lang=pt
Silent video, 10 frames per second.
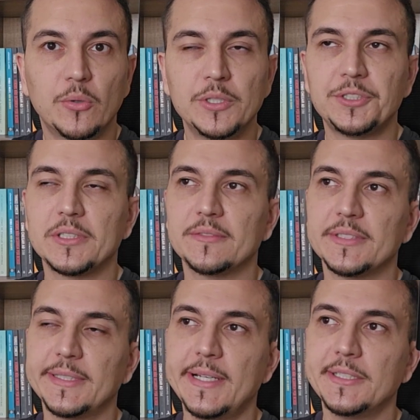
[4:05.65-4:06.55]
Hoje, na
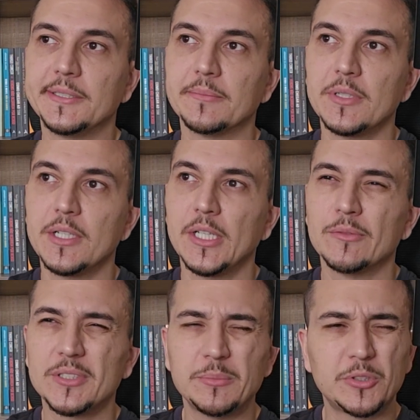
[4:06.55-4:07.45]
verdade,
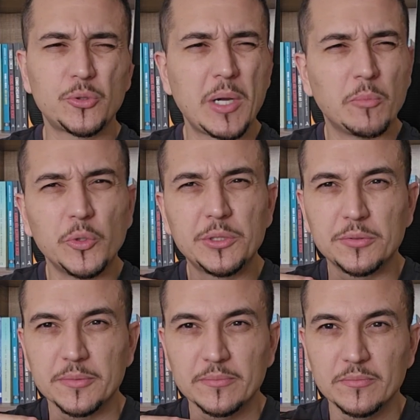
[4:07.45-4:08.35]
você mistura
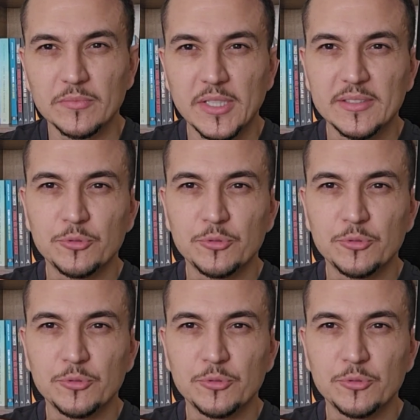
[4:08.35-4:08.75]
muito, né?